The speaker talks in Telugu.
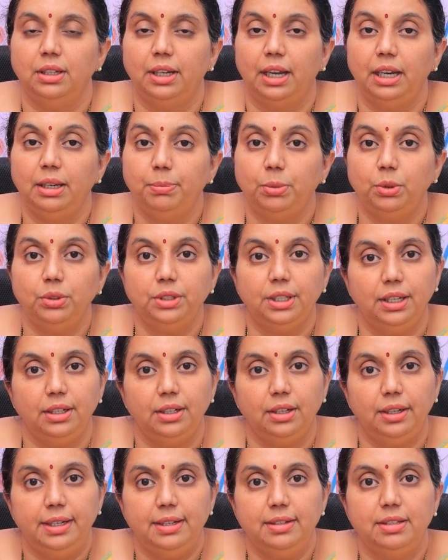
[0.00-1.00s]

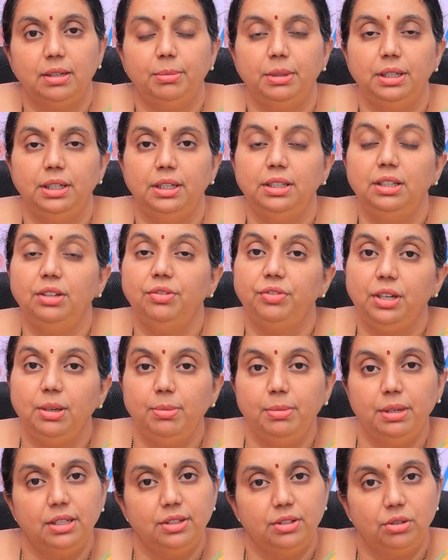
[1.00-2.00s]
హైపోథైరాయిడిజం అనేది
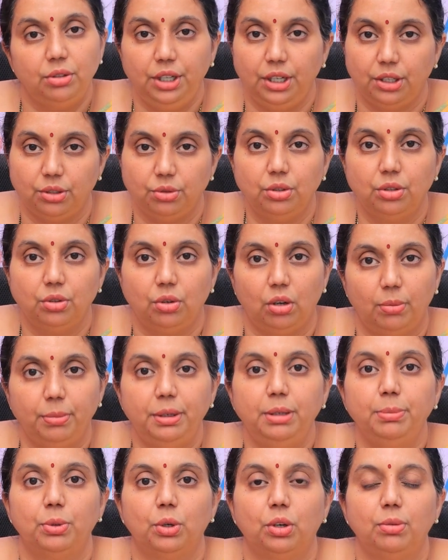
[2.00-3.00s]
ఫీమేల్స్లోనే ఎక్కువ
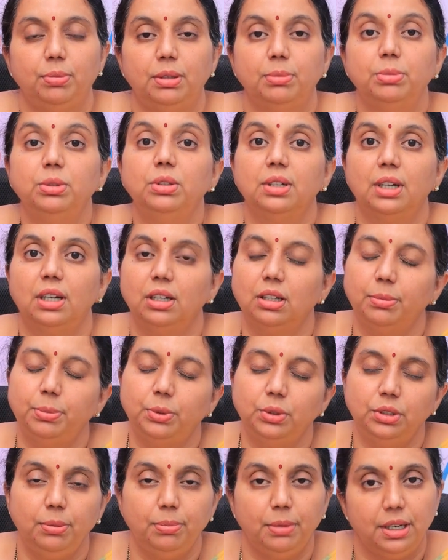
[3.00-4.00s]
కామన్ ప్రాబ్లము
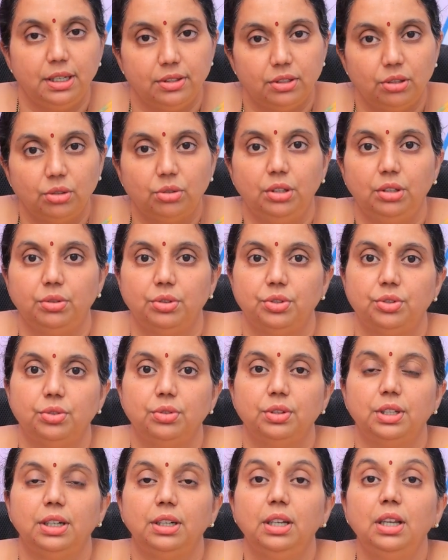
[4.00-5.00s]
కాకపోతే మేల్స్లో కూడా
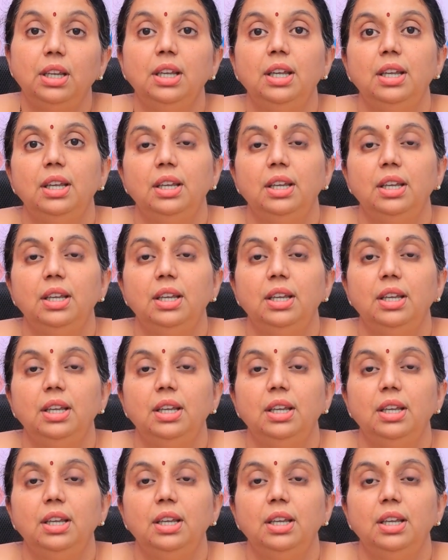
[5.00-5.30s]
వస్తుందండి